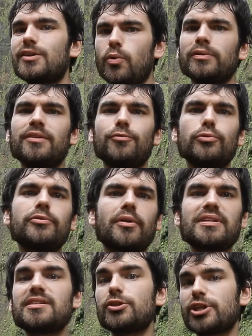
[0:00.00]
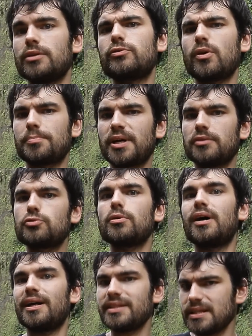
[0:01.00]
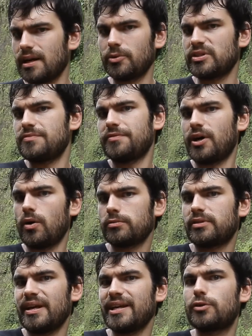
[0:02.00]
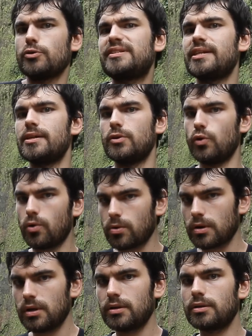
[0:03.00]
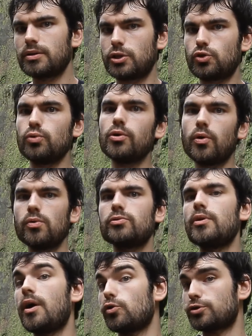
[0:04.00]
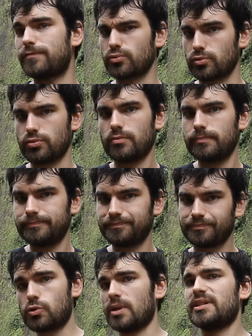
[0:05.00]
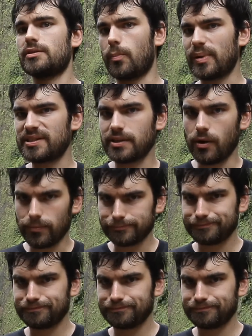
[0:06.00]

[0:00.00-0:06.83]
qu'on évolue dans des échelles de température radicalement différentes et que c'est l'eau qui joue le rôle de la roche fondue. Soit dit en passant,